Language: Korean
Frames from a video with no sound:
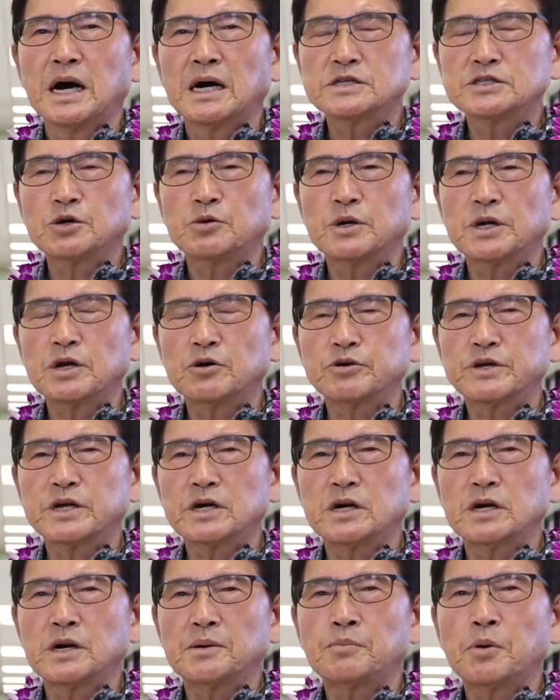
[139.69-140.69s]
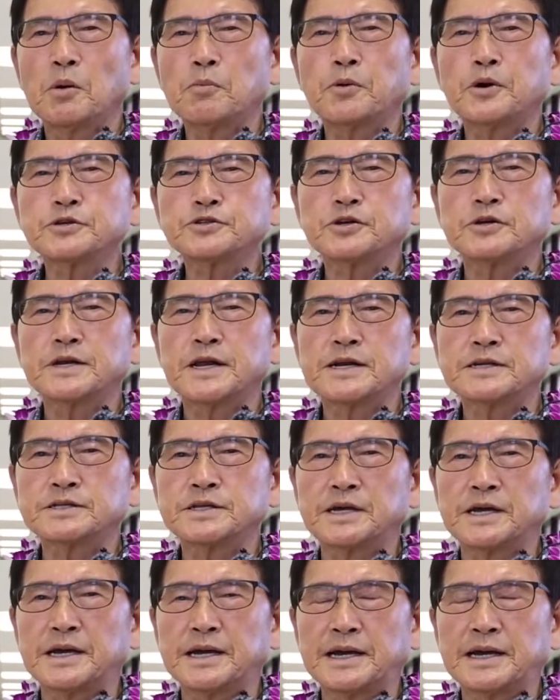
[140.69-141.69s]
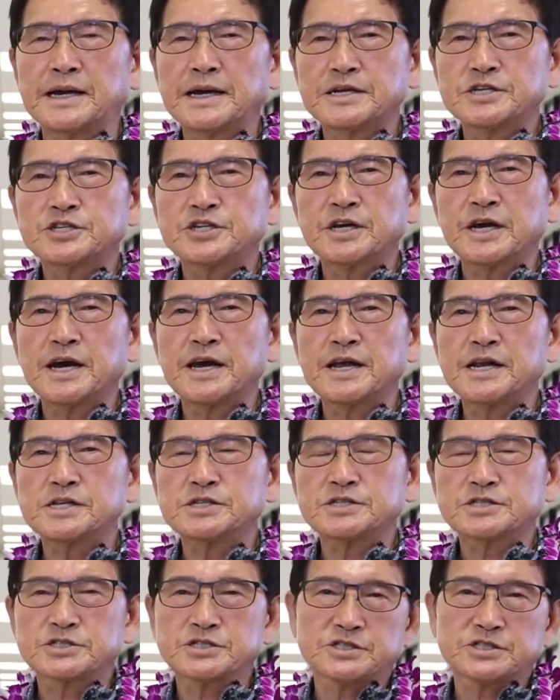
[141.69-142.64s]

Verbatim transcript: 그래서 원래 우리가 퍼포즈를 낼 때 지하 1,